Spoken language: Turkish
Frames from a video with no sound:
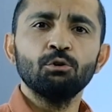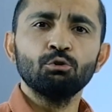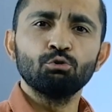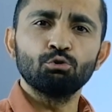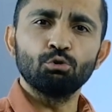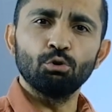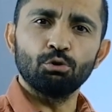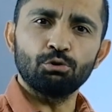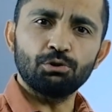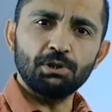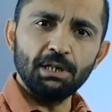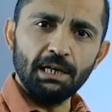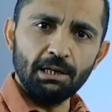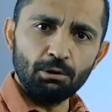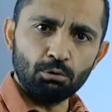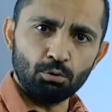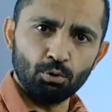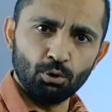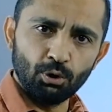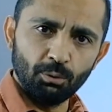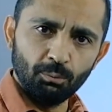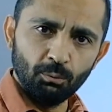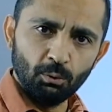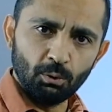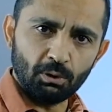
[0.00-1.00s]
Sosyal
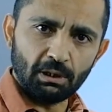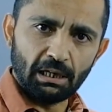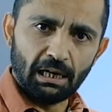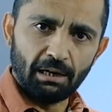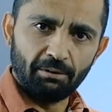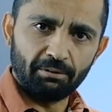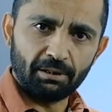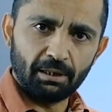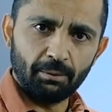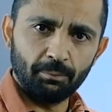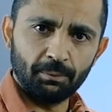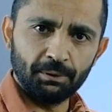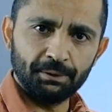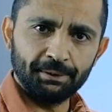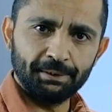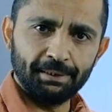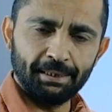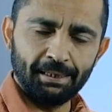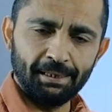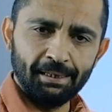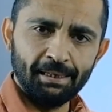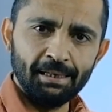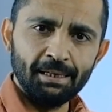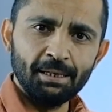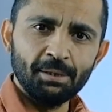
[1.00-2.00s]
sorumluluk
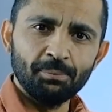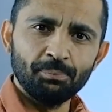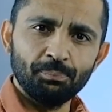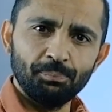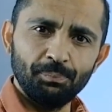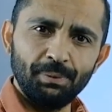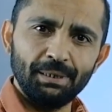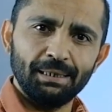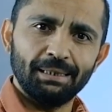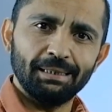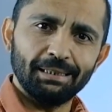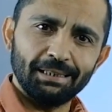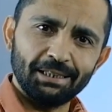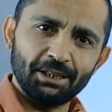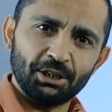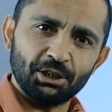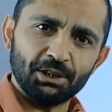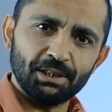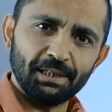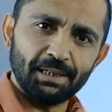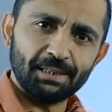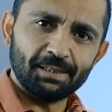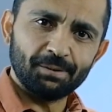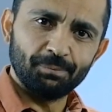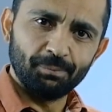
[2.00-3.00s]
kavramında bir
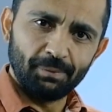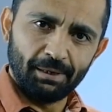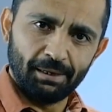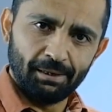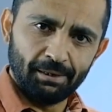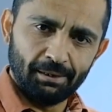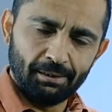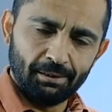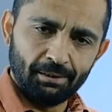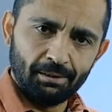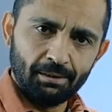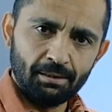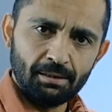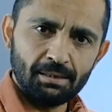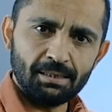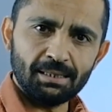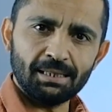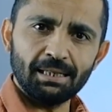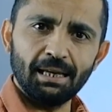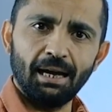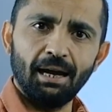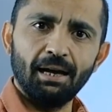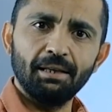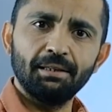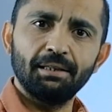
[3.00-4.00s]
işletme
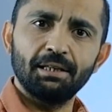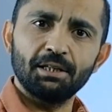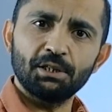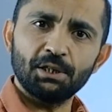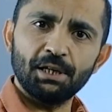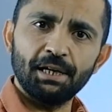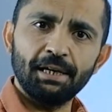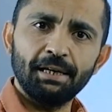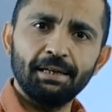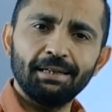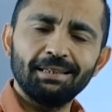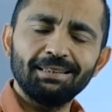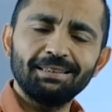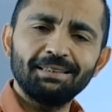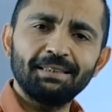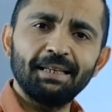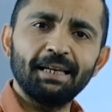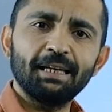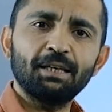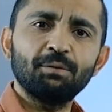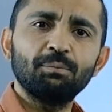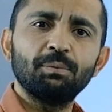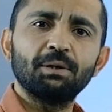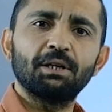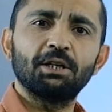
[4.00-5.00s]
sadece
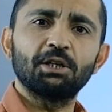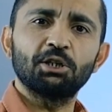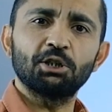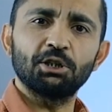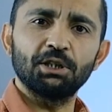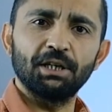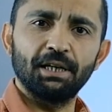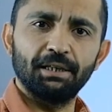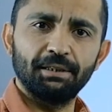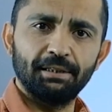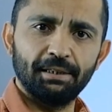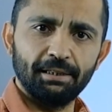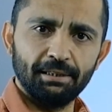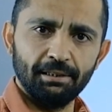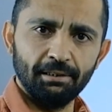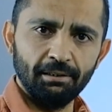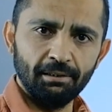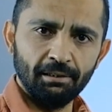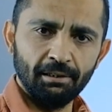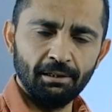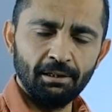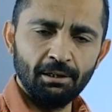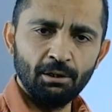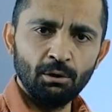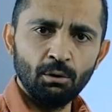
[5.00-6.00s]
tek bir kişiye
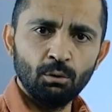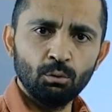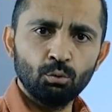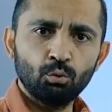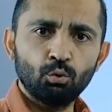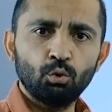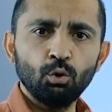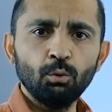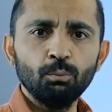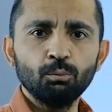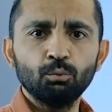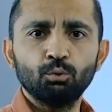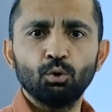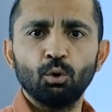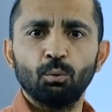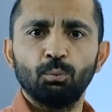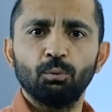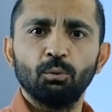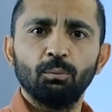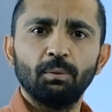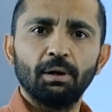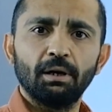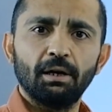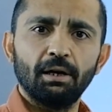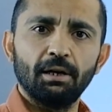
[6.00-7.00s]
değil tüm
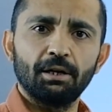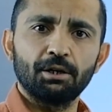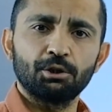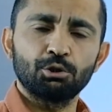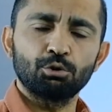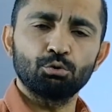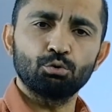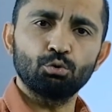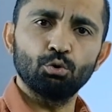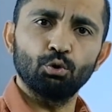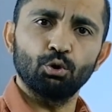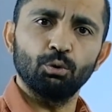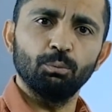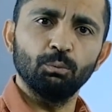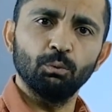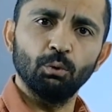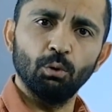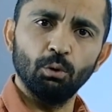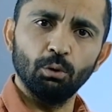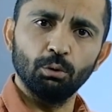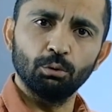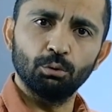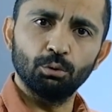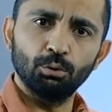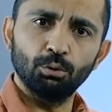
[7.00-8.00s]
topluma karşı sorumlu
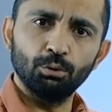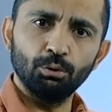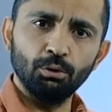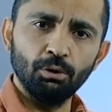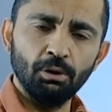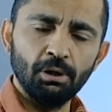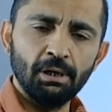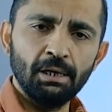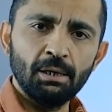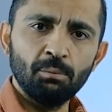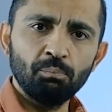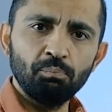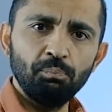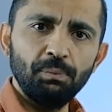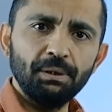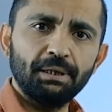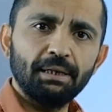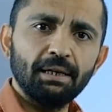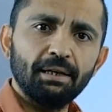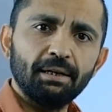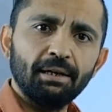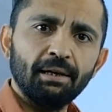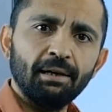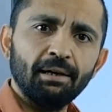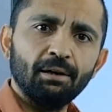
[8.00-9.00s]
olduğunu bir
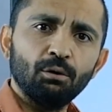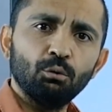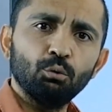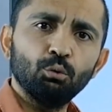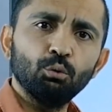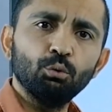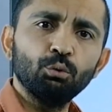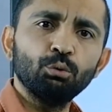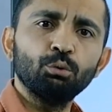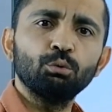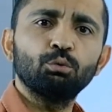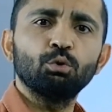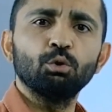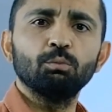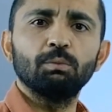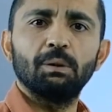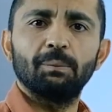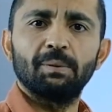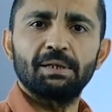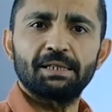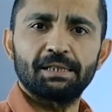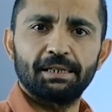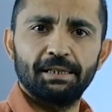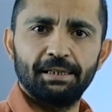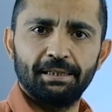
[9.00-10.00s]
kere
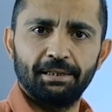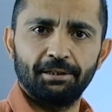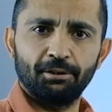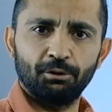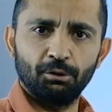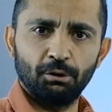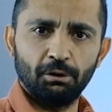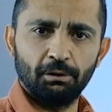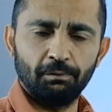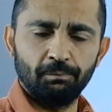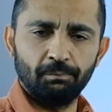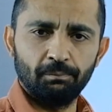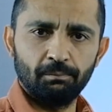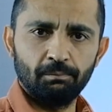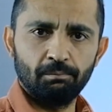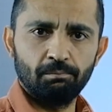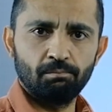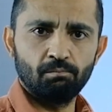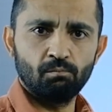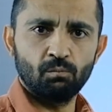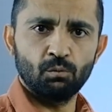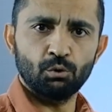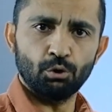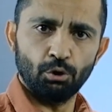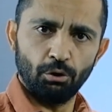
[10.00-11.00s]
unutulmaması gerekiyor.
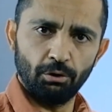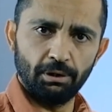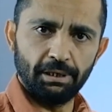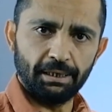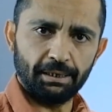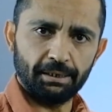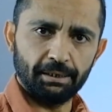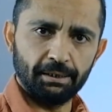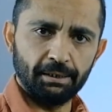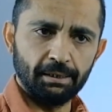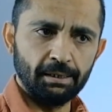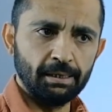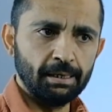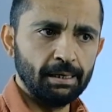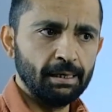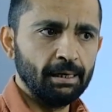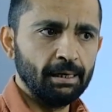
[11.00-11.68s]
Şöyle ki